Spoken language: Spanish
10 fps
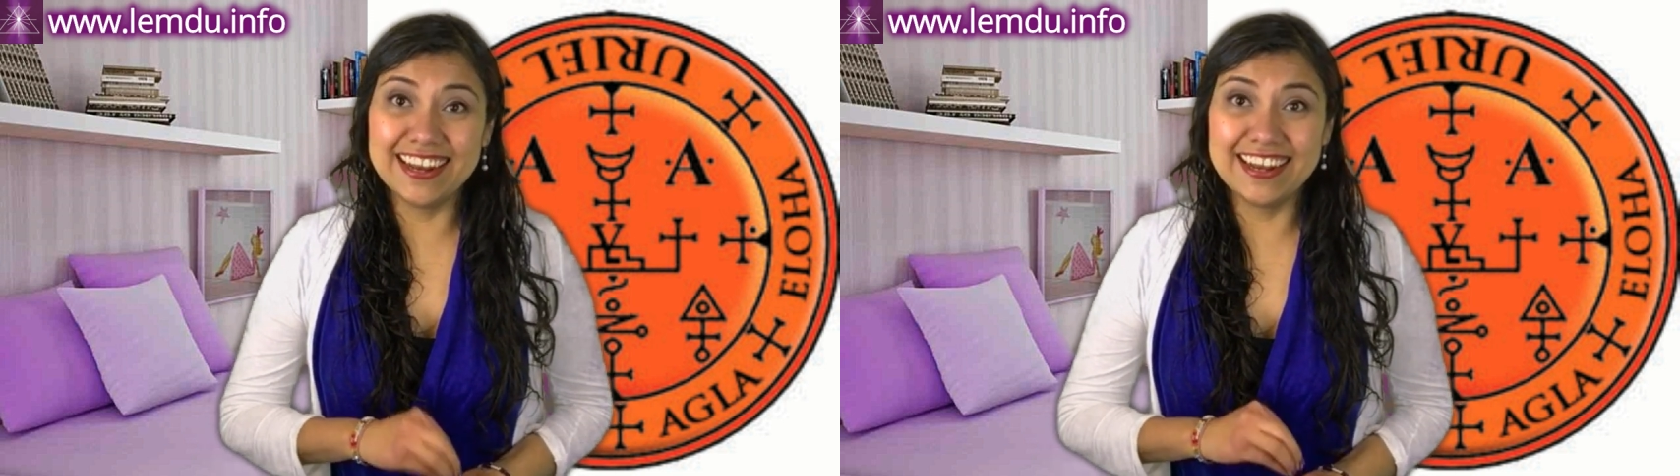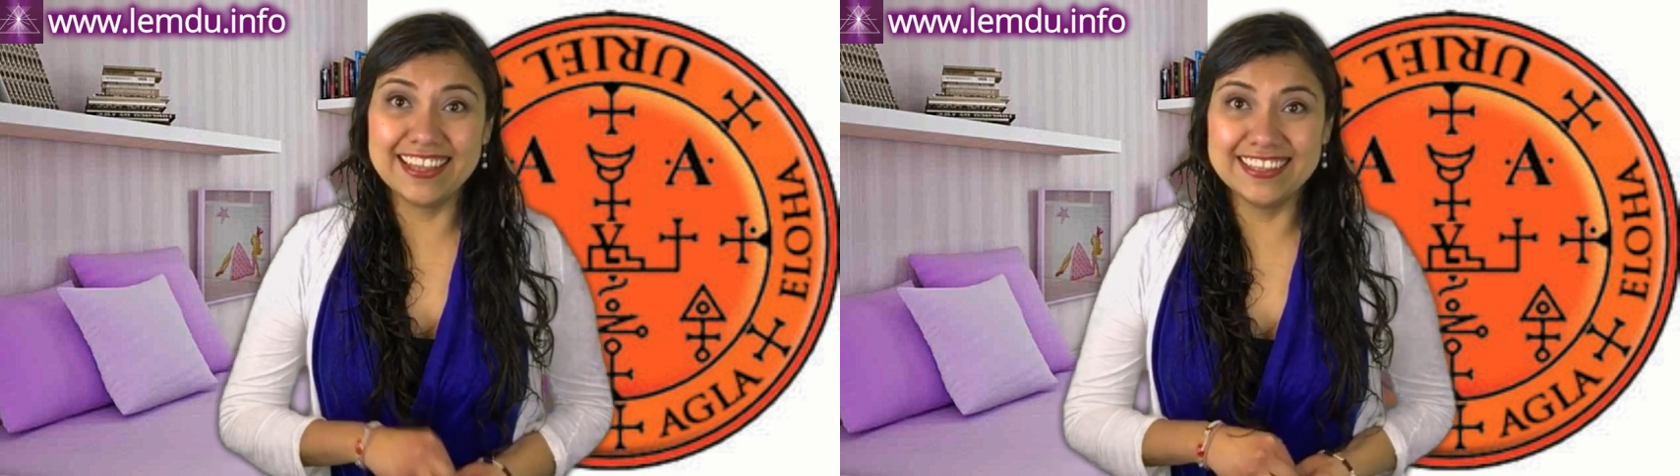
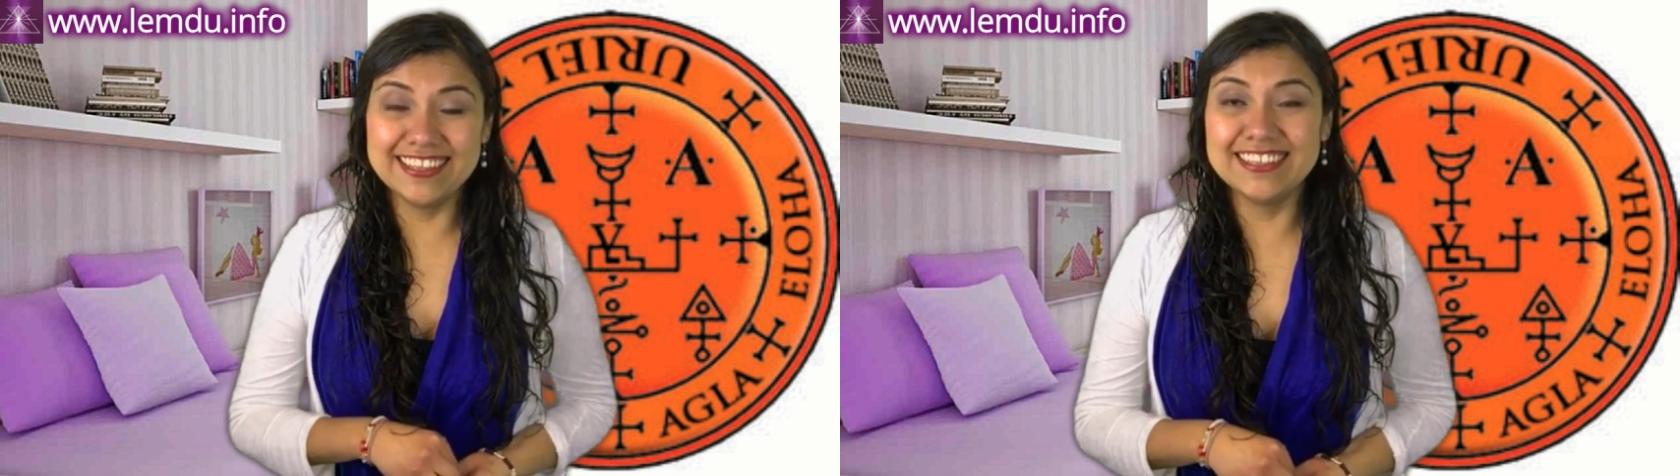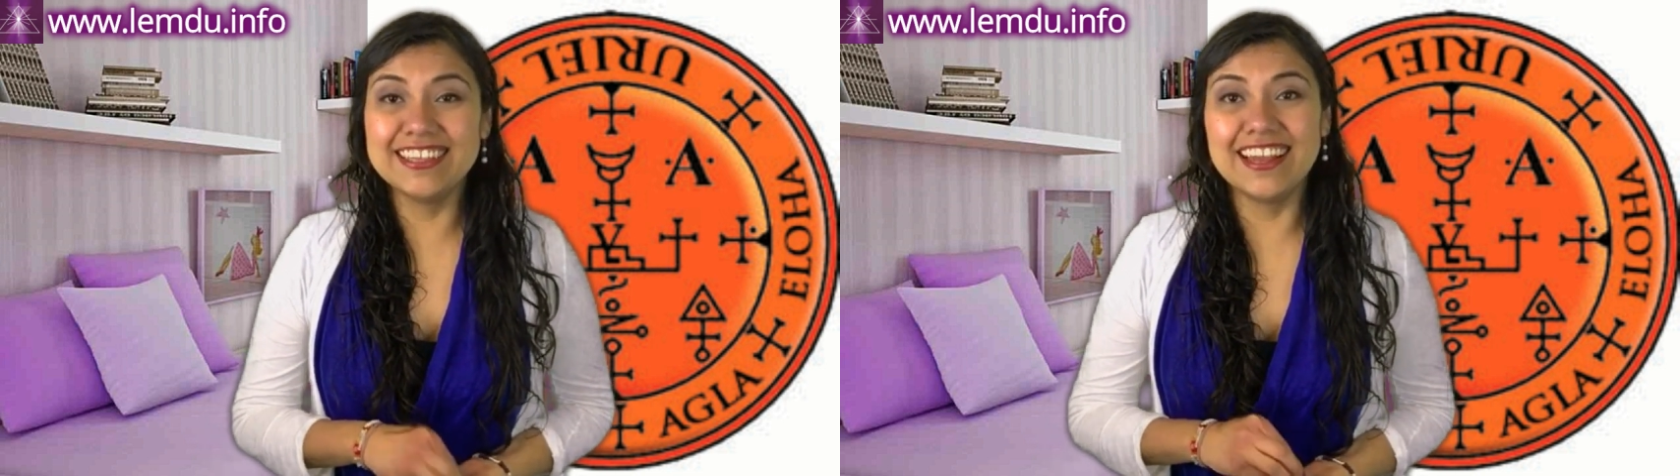al
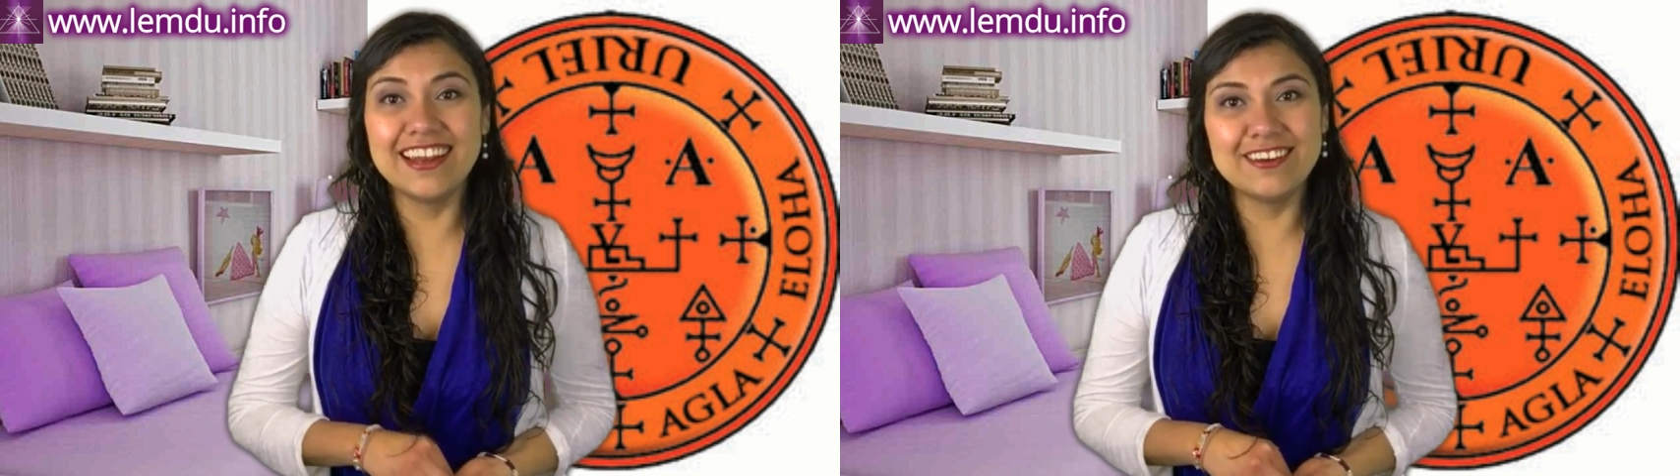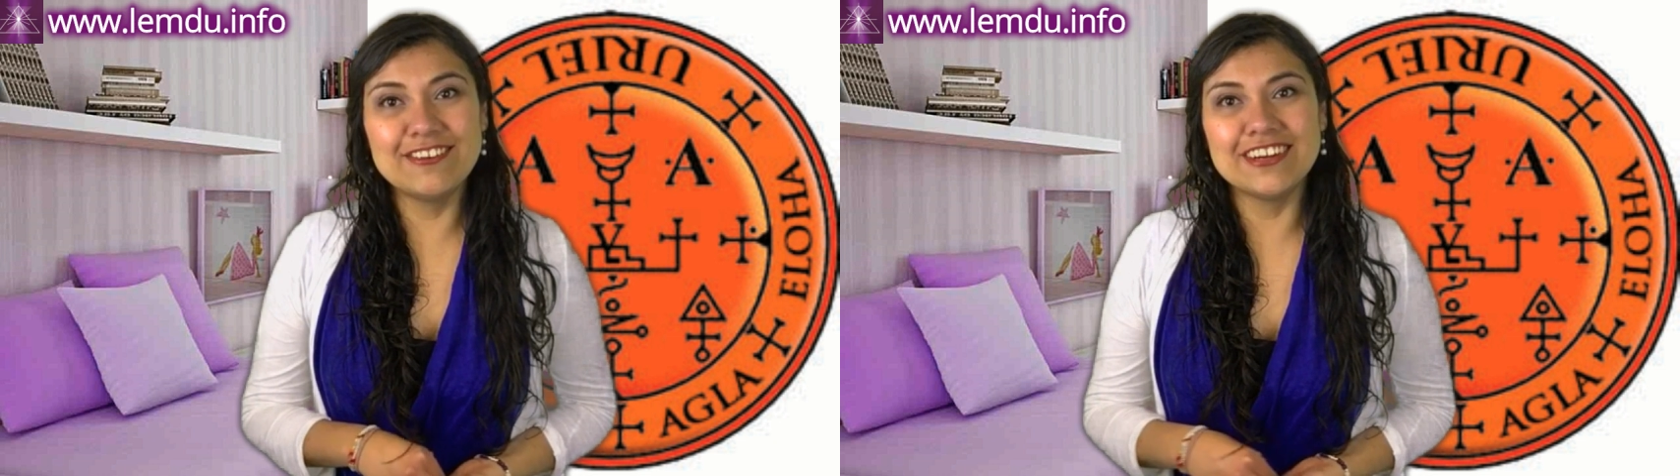aquí y a
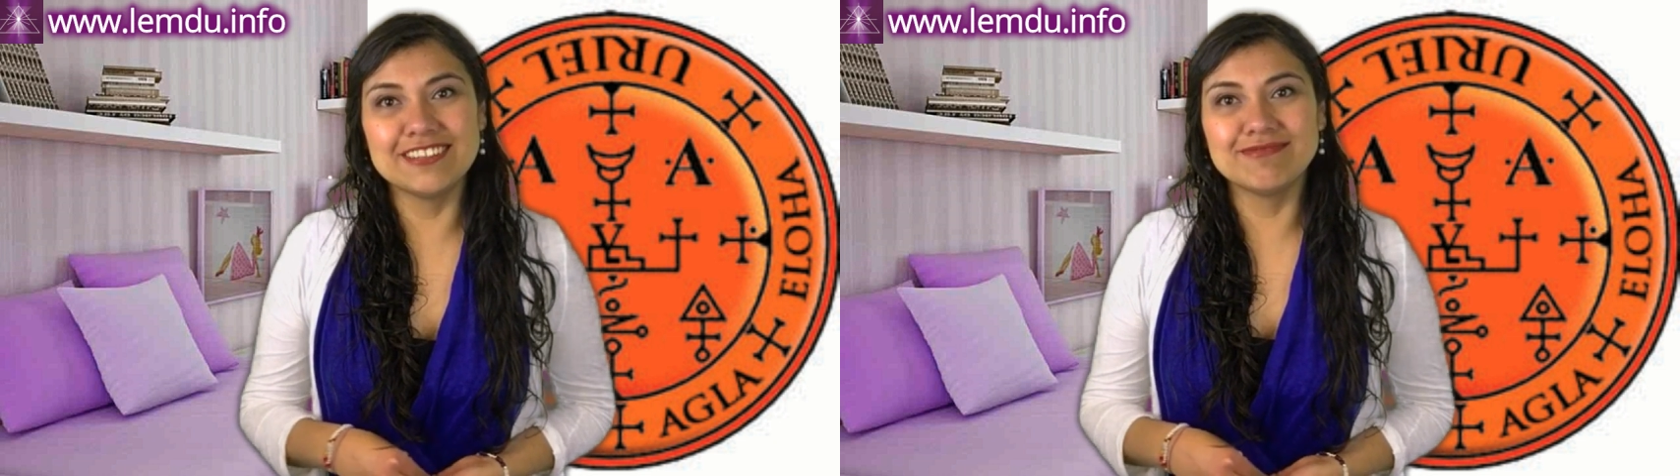la hora.